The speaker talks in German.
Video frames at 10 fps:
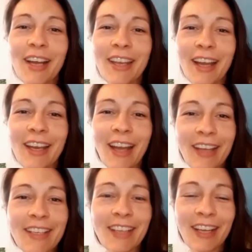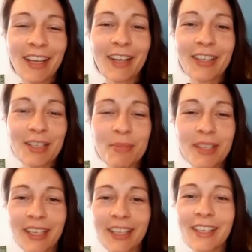an, an eine Sache kann ich mich
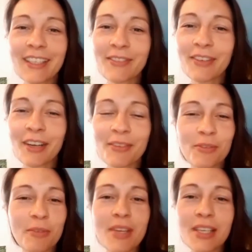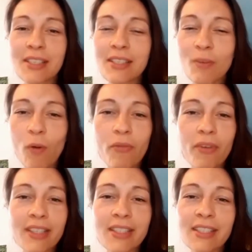erinnern, die war für mich so
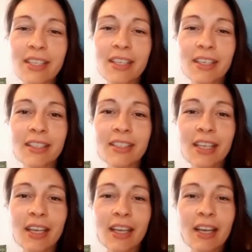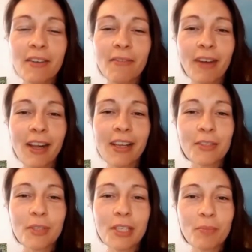faszinierend, weil
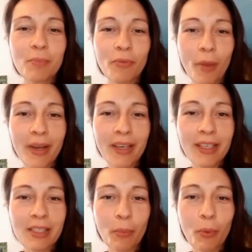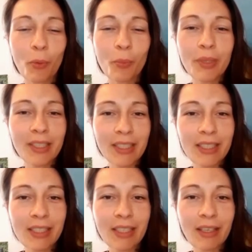natürlich, bevor man das
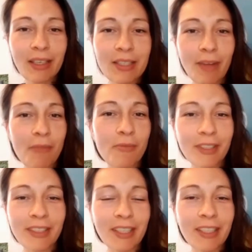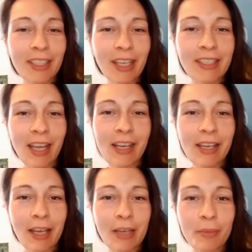probiert, zweifelt ja irgendein Teil in
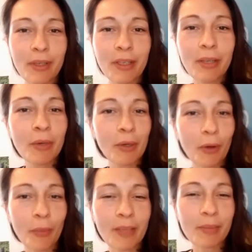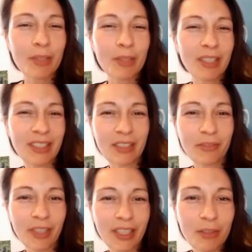einem immer noch manchmal so, ist das
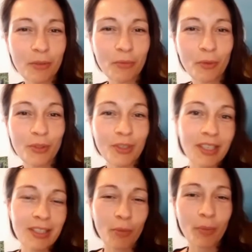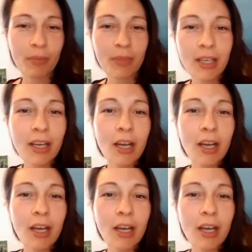wirklich so? Funktioniert das auch bei mir?